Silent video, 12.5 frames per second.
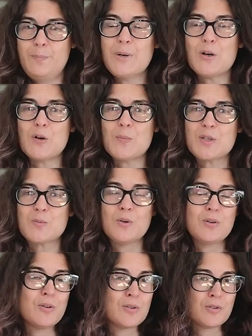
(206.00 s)
pero lo
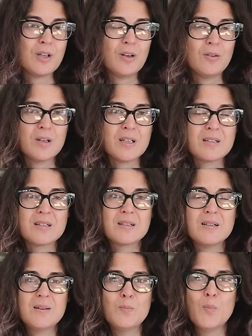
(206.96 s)
mismo, lo que os digo,
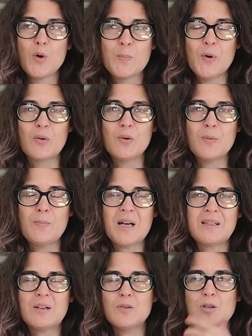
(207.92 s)
es muy poco
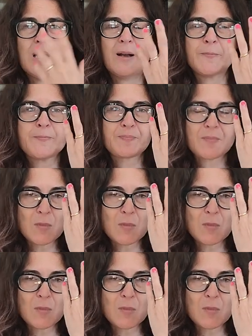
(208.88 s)
empático, o sea,